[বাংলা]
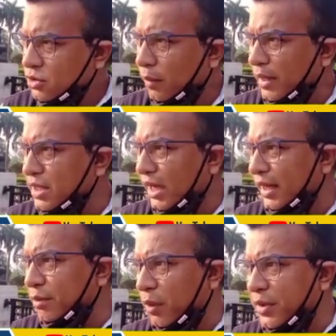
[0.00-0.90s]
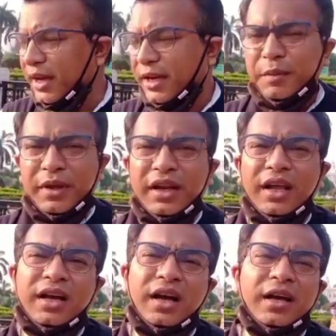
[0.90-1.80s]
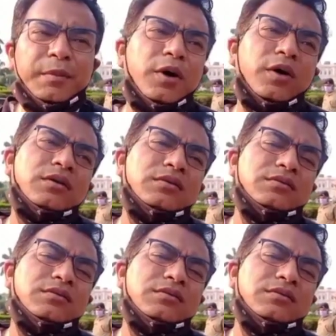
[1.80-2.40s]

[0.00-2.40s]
সবাই জানে বাবি হাকিমের এলাকা এবং